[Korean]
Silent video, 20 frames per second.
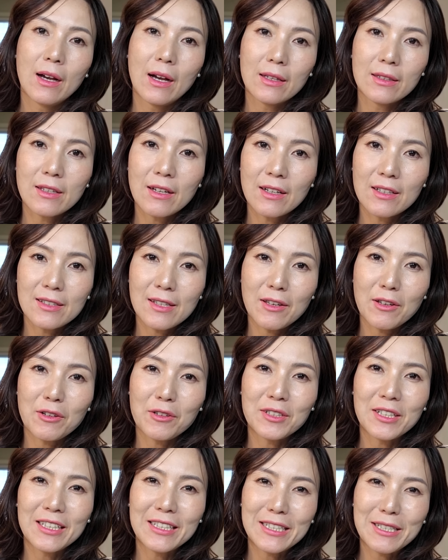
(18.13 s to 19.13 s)
안녕하세요
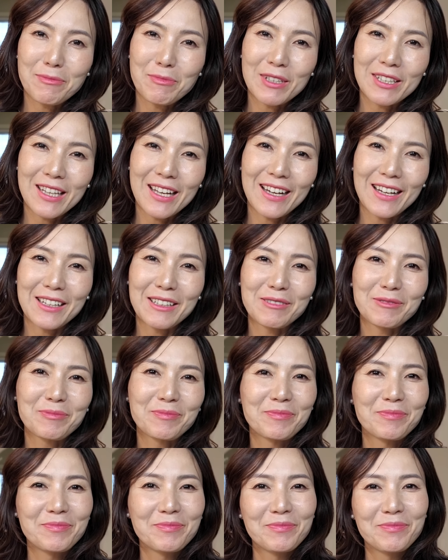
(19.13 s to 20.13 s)
리즈입니다
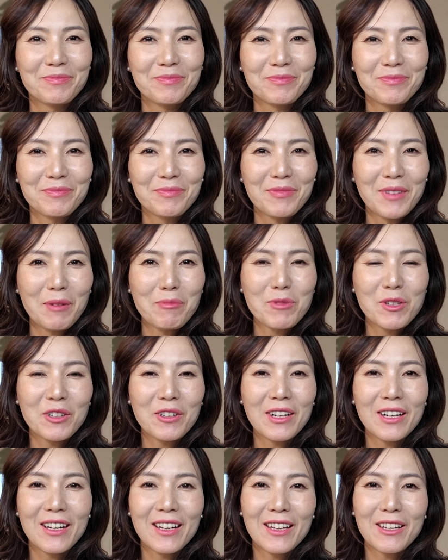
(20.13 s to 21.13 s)

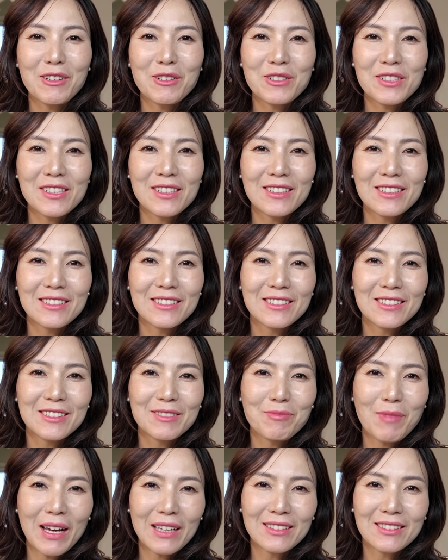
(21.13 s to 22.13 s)
남녀가 헤어지는
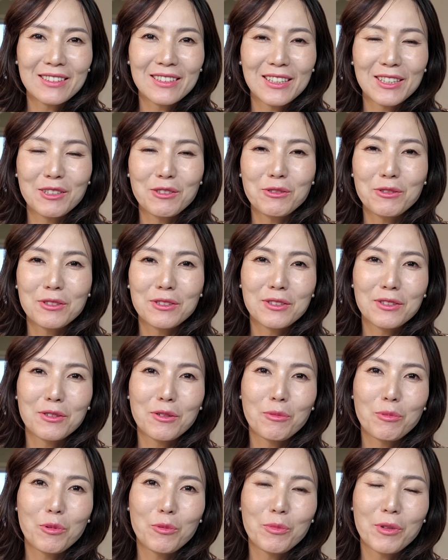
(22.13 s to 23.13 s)
많은 이유를
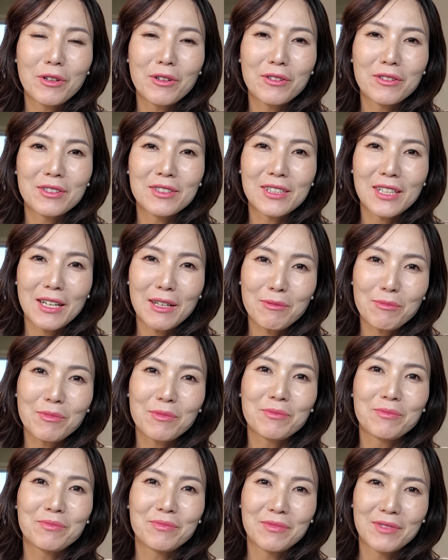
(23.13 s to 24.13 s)
들어보면
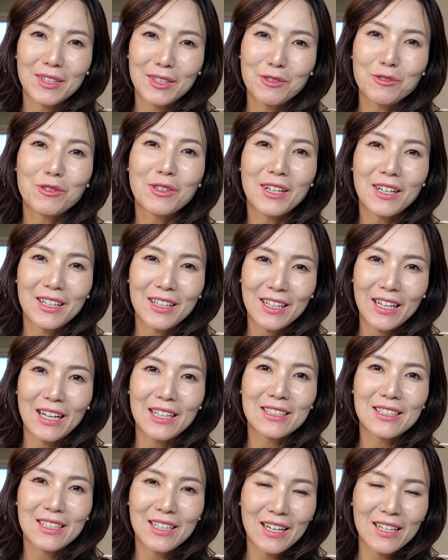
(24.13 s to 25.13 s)
참 이유가
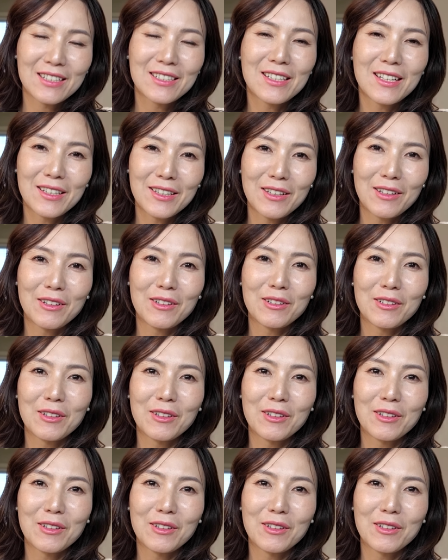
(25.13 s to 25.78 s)
가지각색이에요